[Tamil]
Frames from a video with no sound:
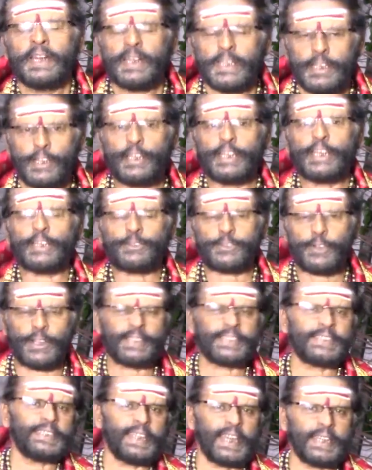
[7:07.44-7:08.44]
என்னுடைய
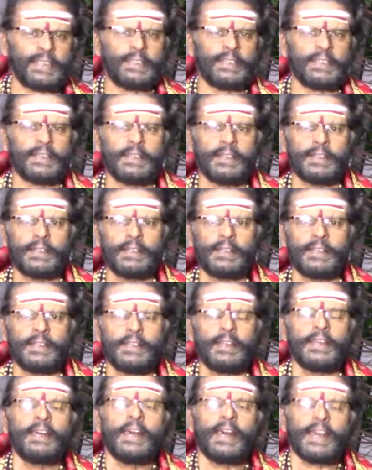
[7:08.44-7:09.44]
தொடர்ச்சியை
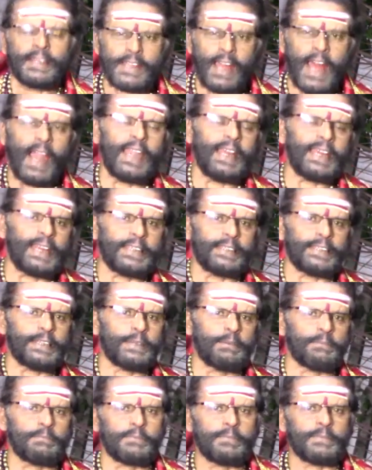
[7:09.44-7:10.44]
நாளைய
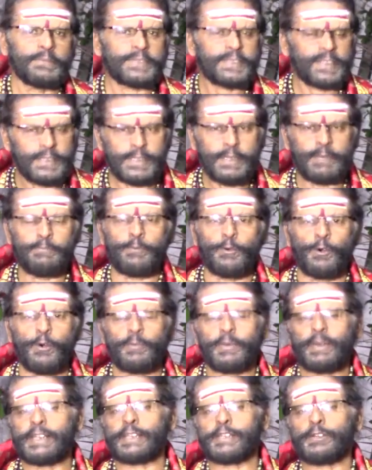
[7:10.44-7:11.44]
தினம் சிந்திப்போம்
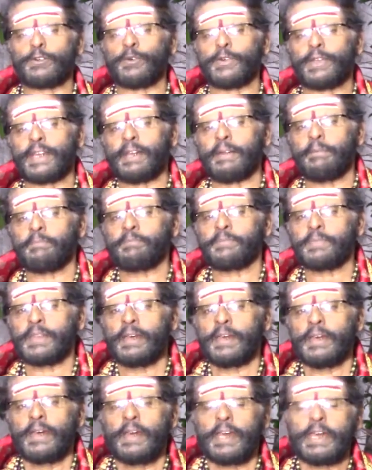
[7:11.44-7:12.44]
என்று கூறி
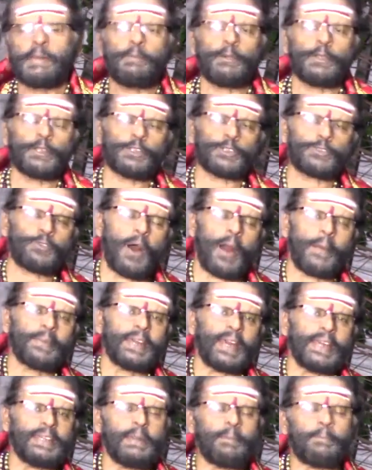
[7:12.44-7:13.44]
இப்பொழுது சுவாமி
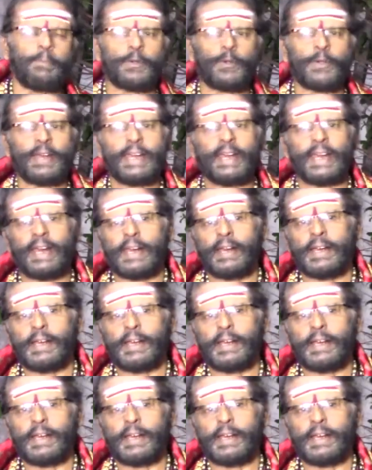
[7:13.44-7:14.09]
ஐயப்பனுடைய